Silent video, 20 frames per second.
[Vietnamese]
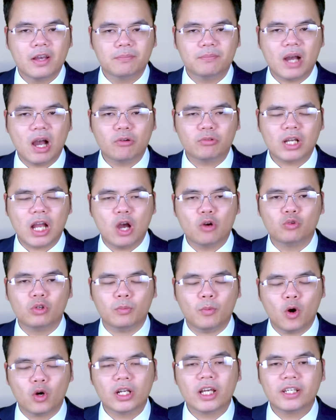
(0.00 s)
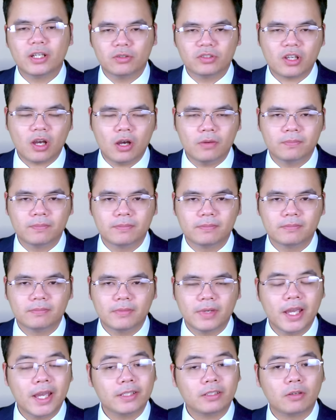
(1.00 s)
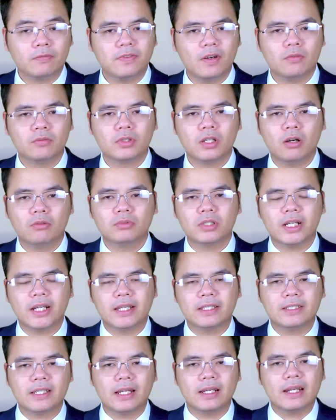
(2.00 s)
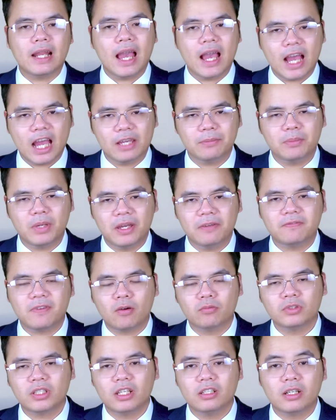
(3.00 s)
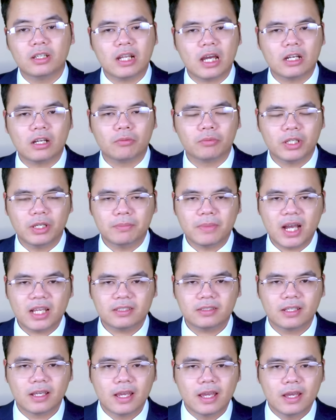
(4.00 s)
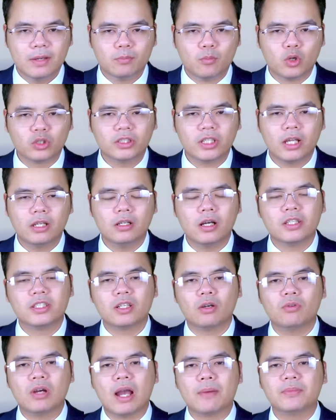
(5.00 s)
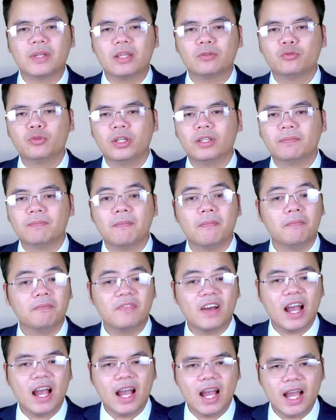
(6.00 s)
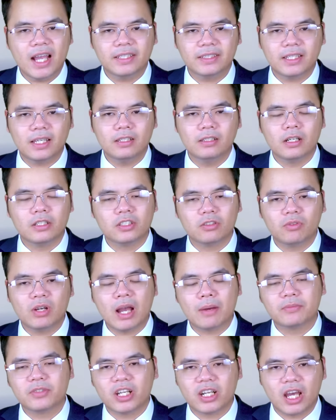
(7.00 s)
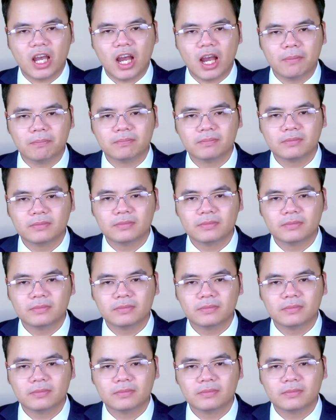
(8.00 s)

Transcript: Báo cáo của Bộ đã nêu rõ, hệ thống phòng không đã đánh chặn hai bệ phóng tên lửa đa nòng HIMARS, một tên lửa chống hạm Neptune và hai tên lửa chống hạm Radar Ham.